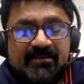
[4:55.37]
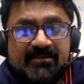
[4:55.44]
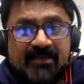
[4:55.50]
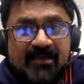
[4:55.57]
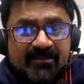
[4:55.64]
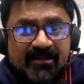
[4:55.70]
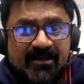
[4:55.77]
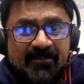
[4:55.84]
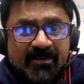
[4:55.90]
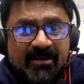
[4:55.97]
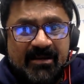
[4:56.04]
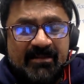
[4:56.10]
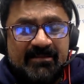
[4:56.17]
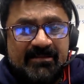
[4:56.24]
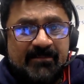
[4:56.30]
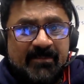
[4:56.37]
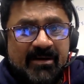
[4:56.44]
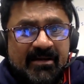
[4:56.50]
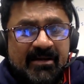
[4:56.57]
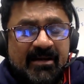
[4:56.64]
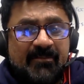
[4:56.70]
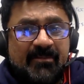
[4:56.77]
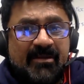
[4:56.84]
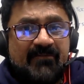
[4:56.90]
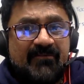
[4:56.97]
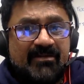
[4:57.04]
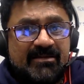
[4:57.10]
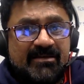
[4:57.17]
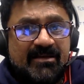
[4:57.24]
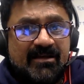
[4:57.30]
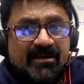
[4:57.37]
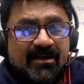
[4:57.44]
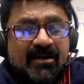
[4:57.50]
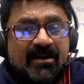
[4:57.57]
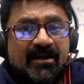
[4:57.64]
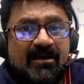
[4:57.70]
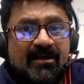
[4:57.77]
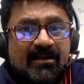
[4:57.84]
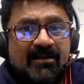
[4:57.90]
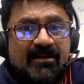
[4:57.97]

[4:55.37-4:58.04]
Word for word: சாதாரண மக்கள் அந்த மனநிலைமைக்கு வந்துட்டாங்க ஆனால்